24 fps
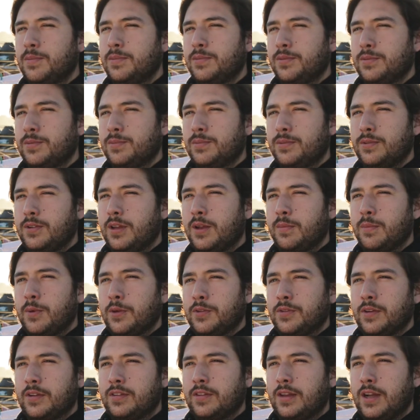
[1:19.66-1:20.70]
pues muy
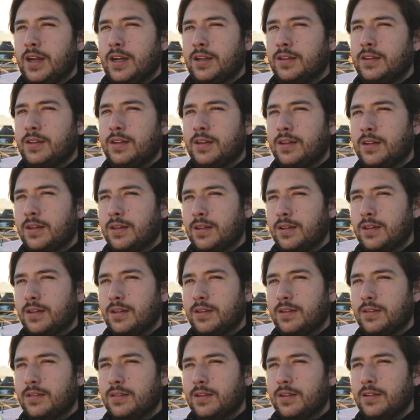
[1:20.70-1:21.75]
hermoso hacer arte
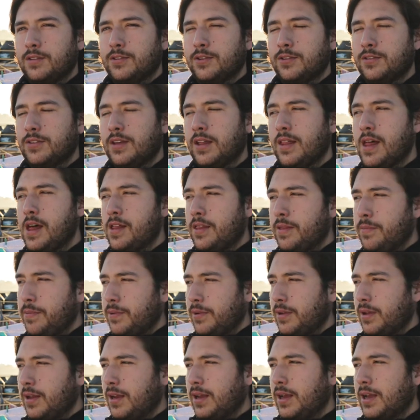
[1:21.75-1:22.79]
este, en sociedad,
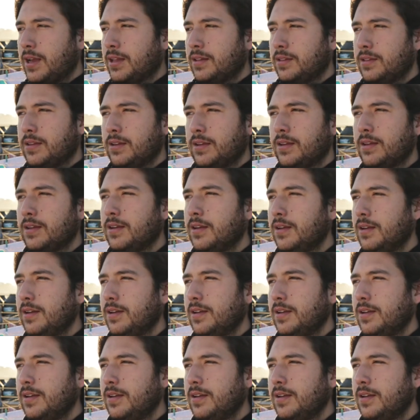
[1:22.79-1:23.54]
porque la gente, eh,